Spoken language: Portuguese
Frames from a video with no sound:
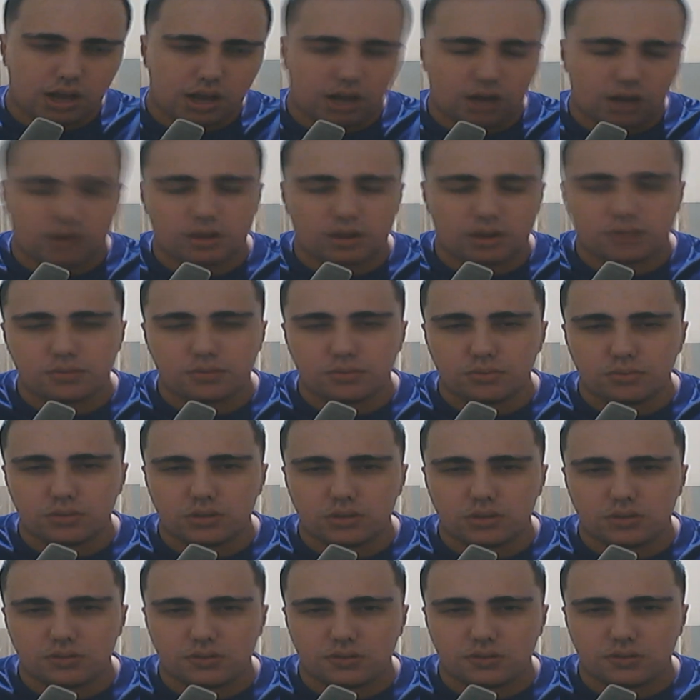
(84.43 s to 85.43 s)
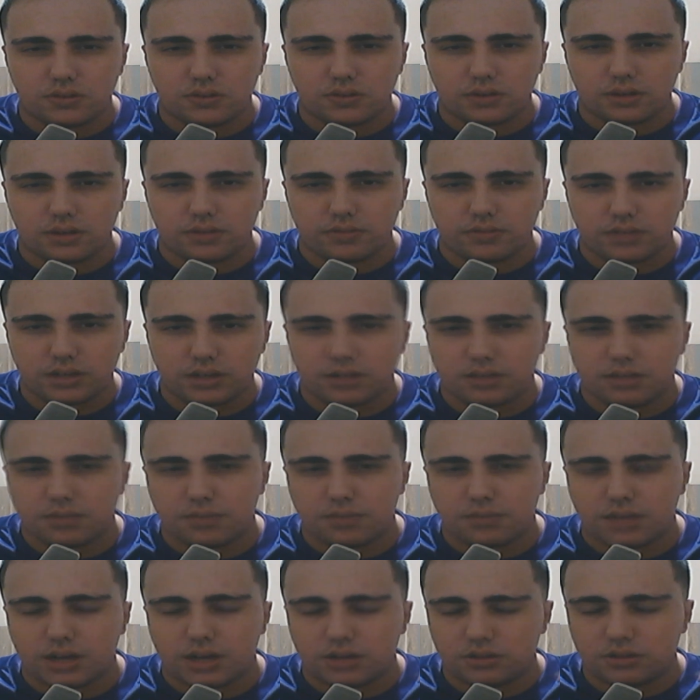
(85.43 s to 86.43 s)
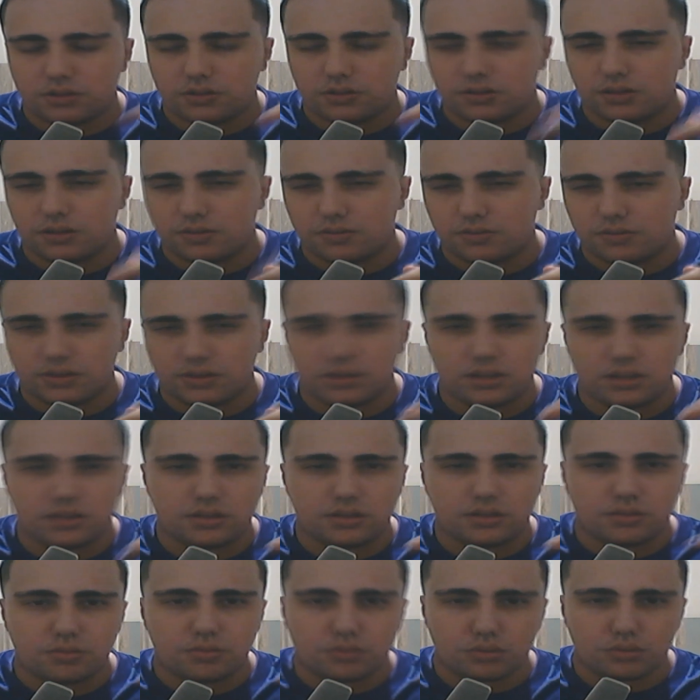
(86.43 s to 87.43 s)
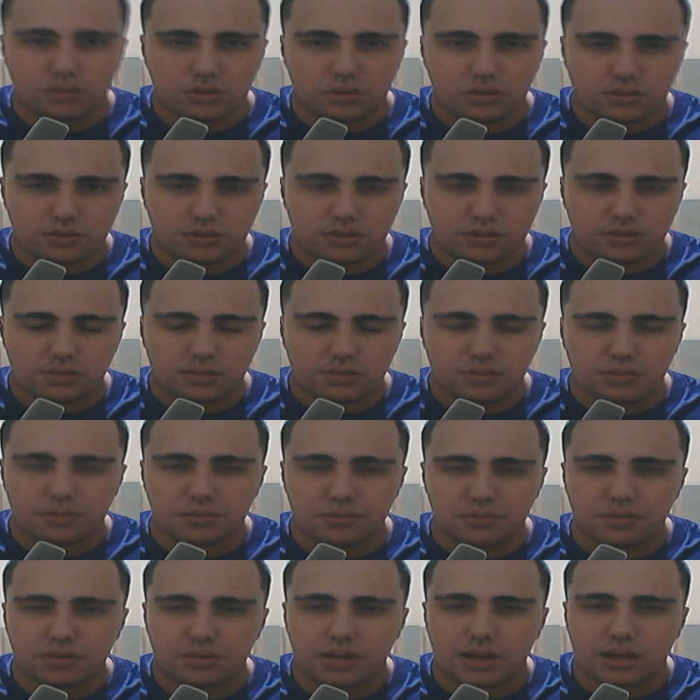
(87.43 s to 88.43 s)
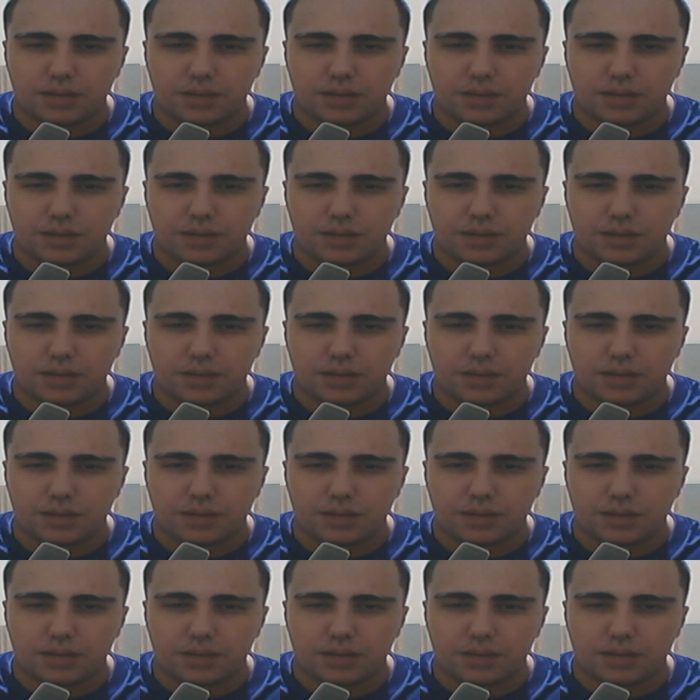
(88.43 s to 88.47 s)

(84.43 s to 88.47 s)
ao lado do botão de se inscrever, aqui embaixo, se inscrever, tem um botão de seja membro.